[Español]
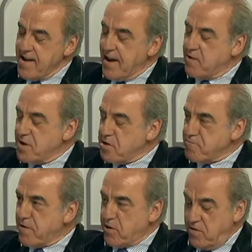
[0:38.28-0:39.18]
El cuarto
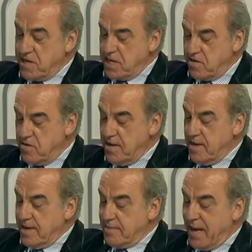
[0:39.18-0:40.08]
espacio es eso.
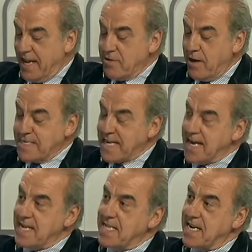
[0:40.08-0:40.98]
Para esta,
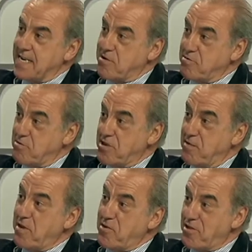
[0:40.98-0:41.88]
gente que en este momento tiene
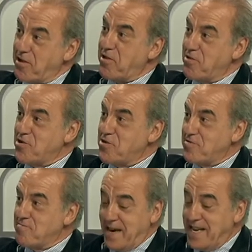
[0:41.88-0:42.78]
menos de 18,
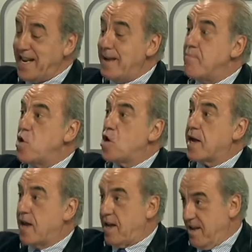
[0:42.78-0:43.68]
van a ir en bloque
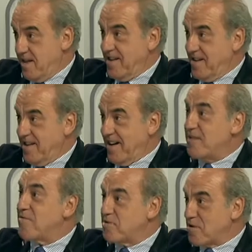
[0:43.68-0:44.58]
al
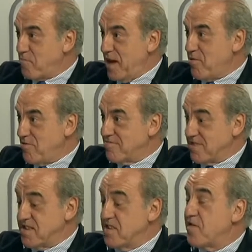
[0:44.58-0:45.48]
cuarto espacio,
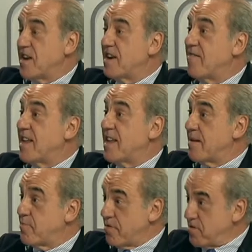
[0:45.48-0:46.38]
que significa que van a
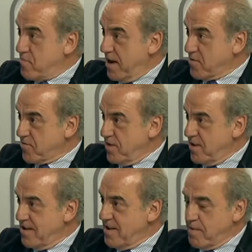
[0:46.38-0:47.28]
llegar por encima de los
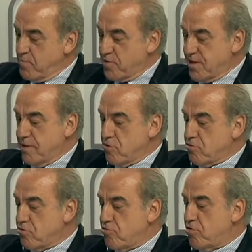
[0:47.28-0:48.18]
100. Por tanto,
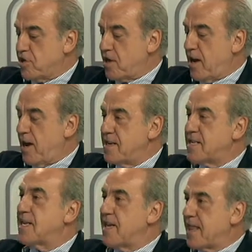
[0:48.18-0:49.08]
toda esa
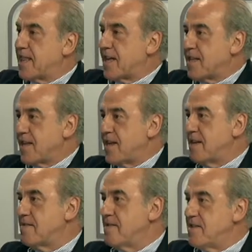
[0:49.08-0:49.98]
enseñanza
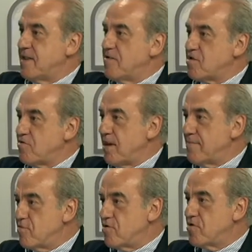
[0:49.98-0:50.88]
de niño estudia
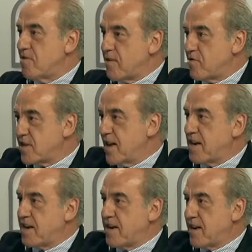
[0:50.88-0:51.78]
mucho, haz dos
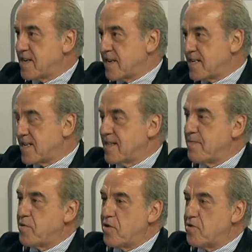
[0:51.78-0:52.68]
carreras, cásate,
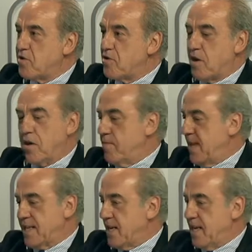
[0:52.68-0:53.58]
cásate. pronto,
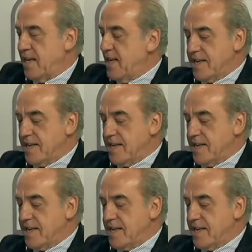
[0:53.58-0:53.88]
olvídate, ¿eh?